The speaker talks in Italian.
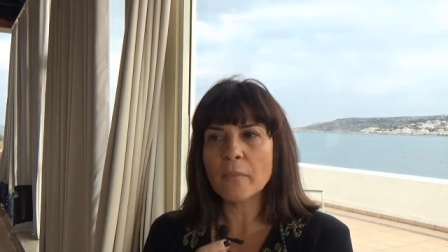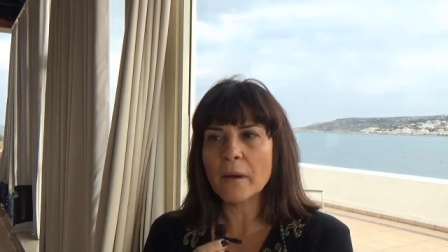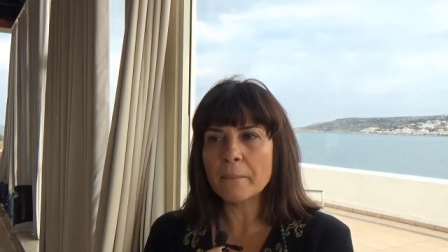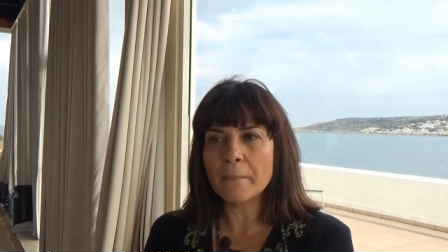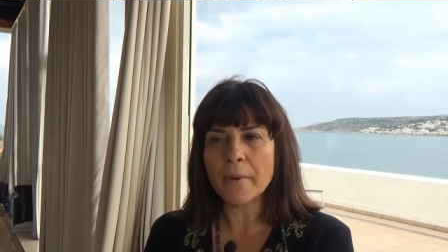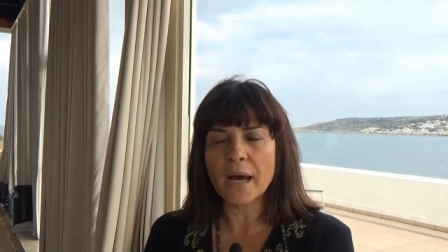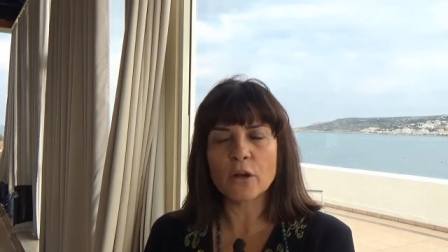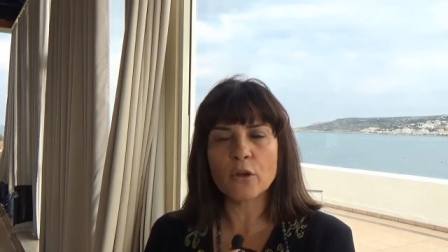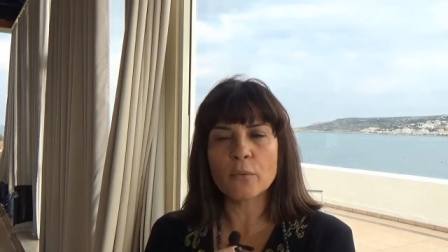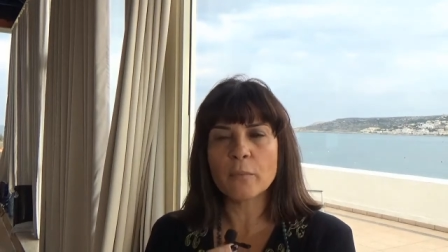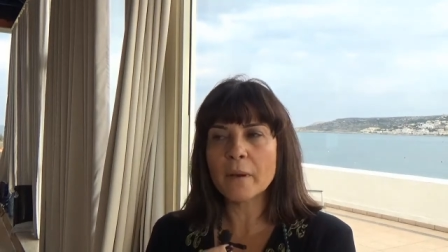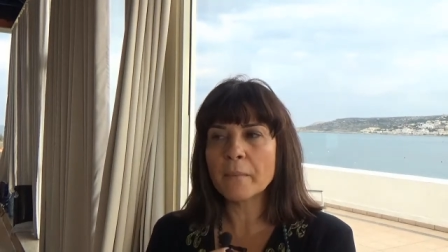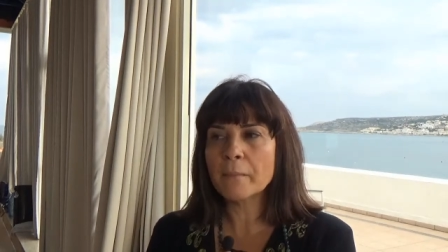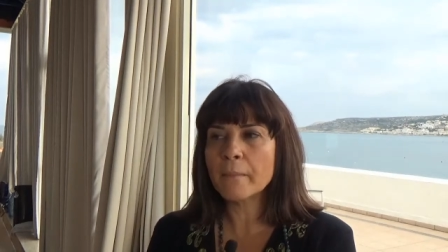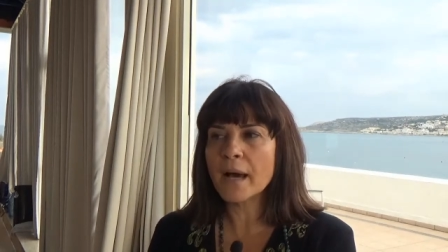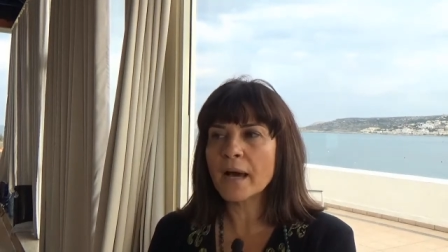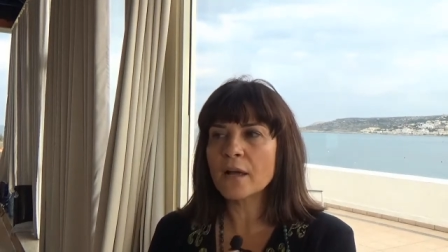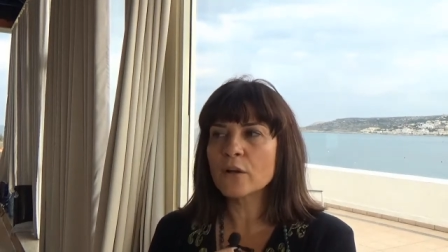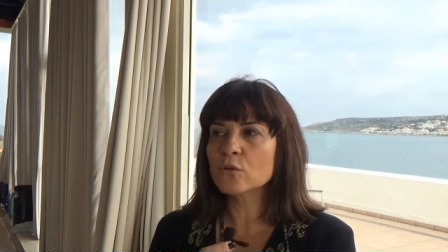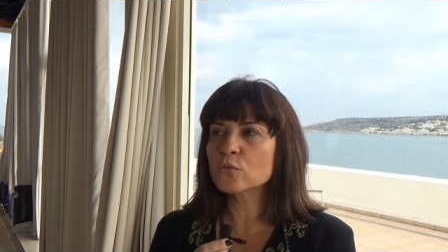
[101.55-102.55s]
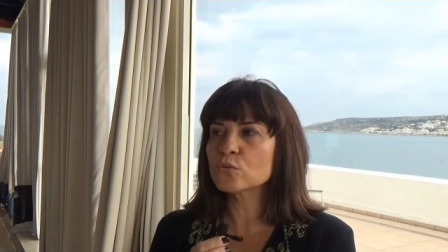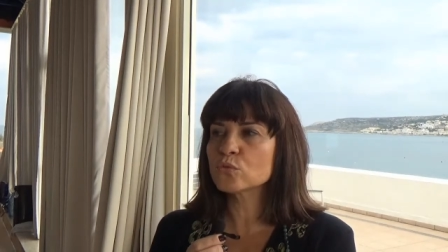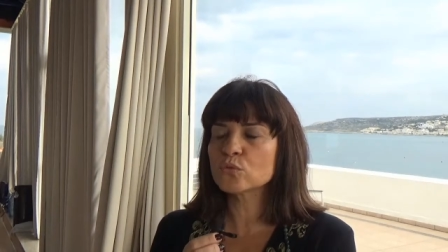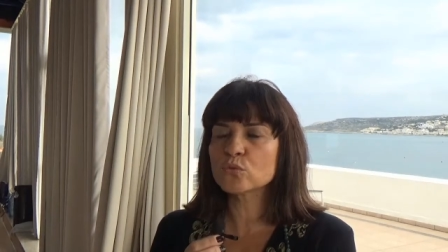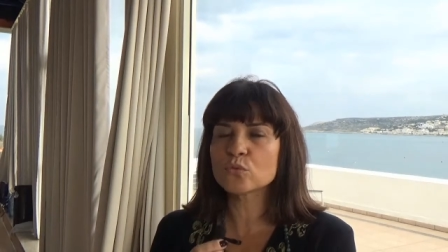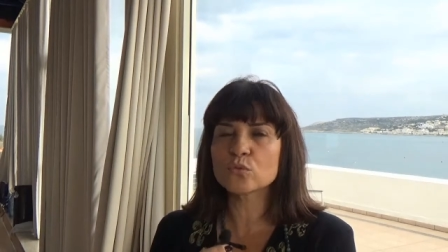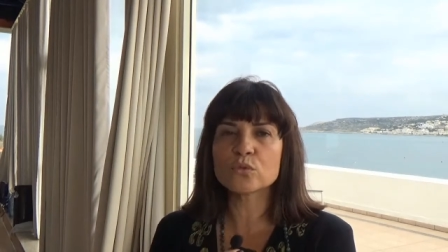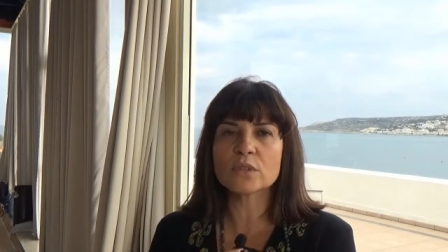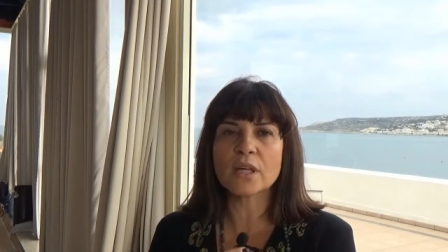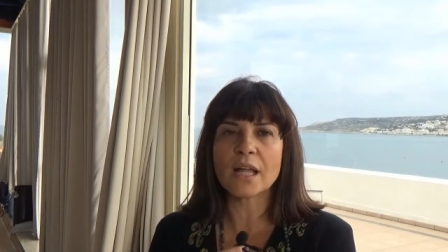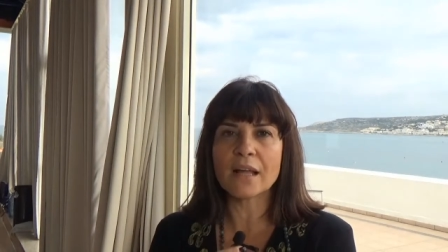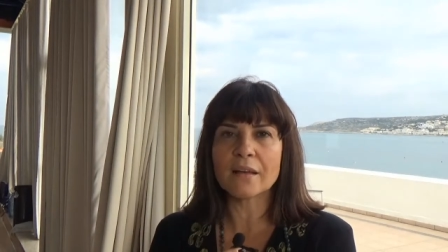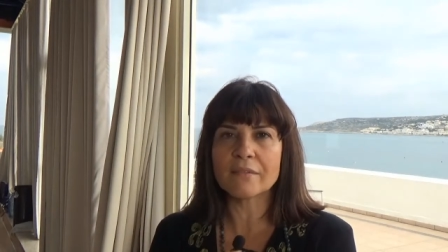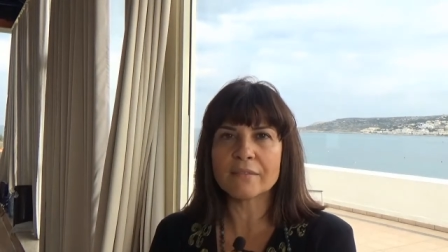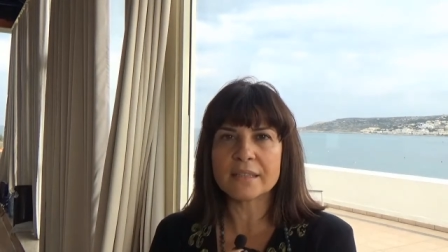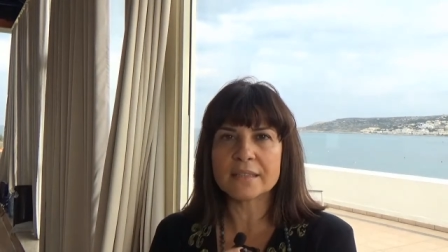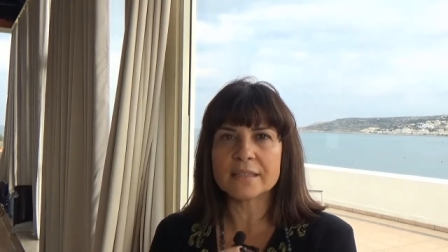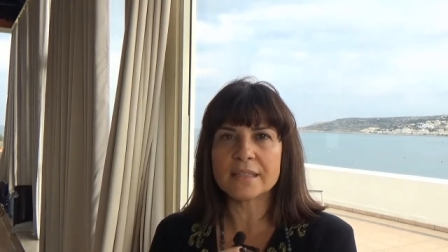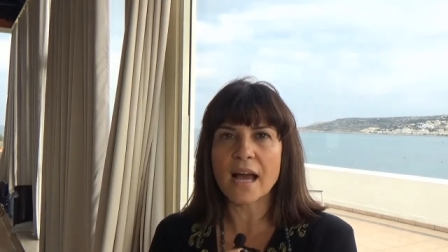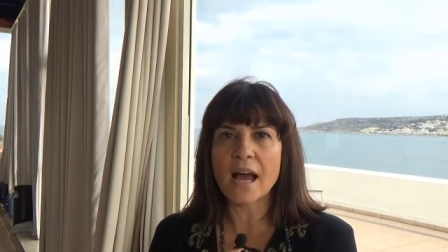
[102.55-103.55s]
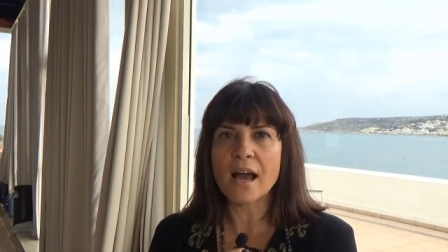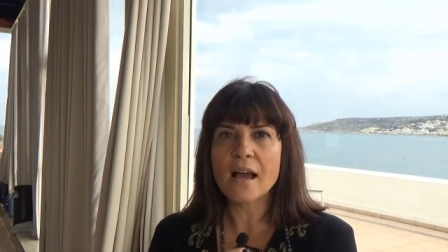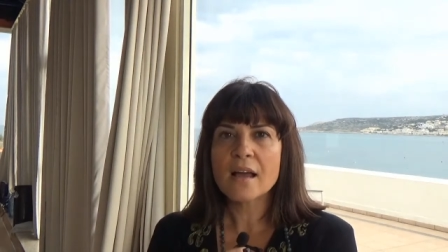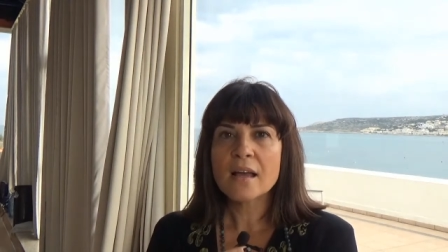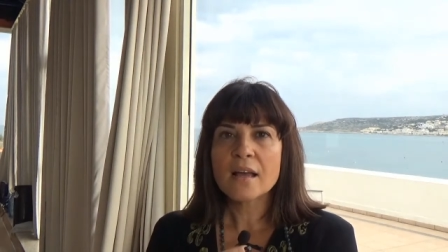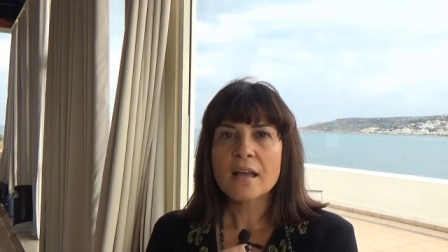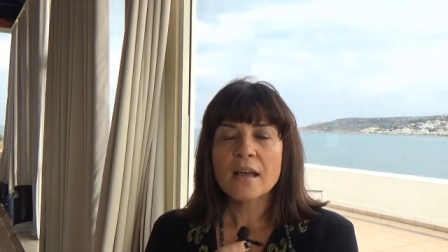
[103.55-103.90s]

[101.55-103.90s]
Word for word: man mano, man mano tutta la vita